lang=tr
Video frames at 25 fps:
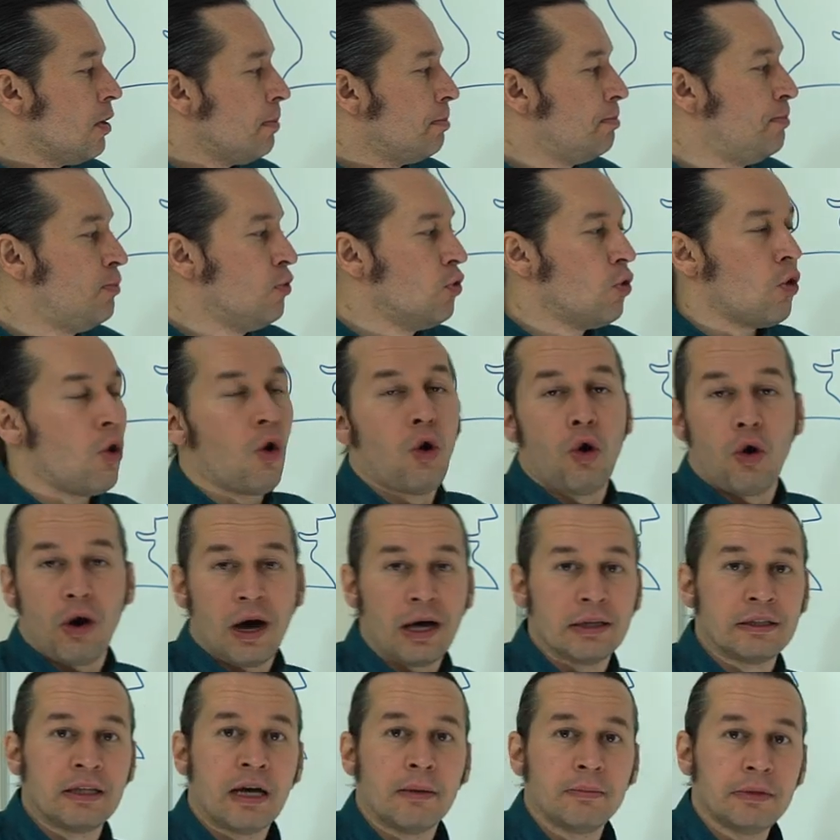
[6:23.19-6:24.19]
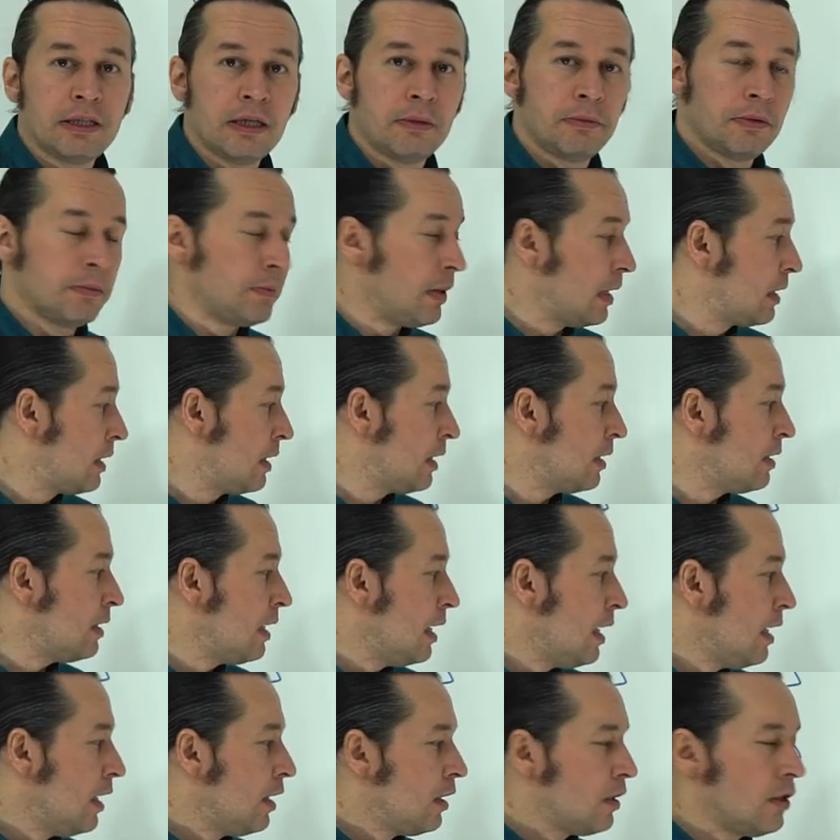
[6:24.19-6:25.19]
Bu o adam değil mi? Bakın
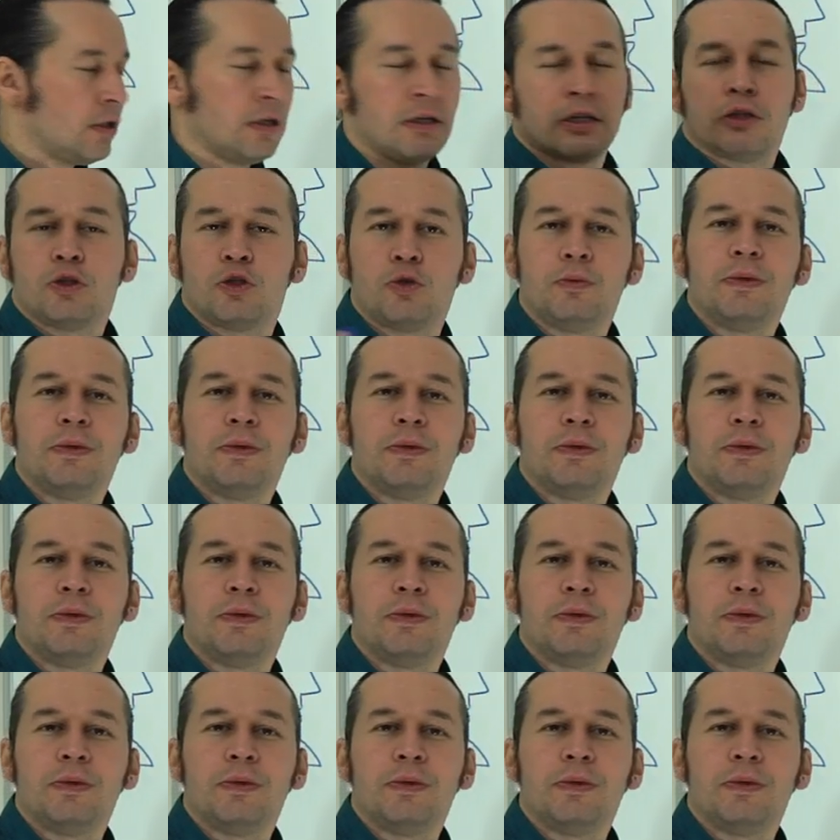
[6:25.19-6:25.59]
e,